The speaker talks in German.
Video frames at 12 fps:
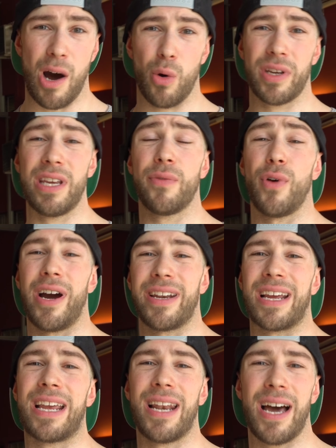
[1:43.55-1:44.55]
Auch hier für
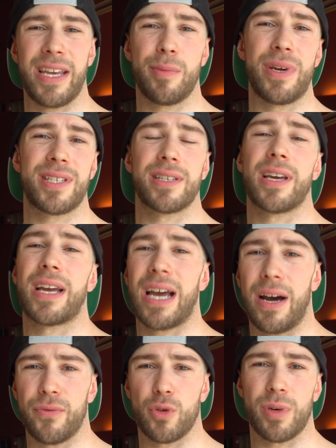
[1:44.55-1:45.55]
eine gleichmäßige
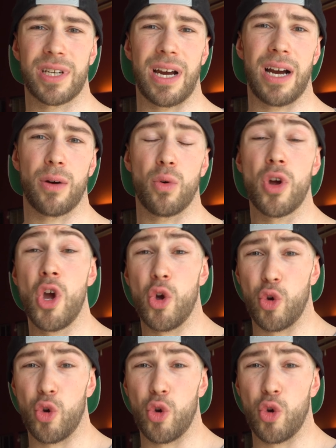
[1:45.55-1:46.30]
Kraftübertragung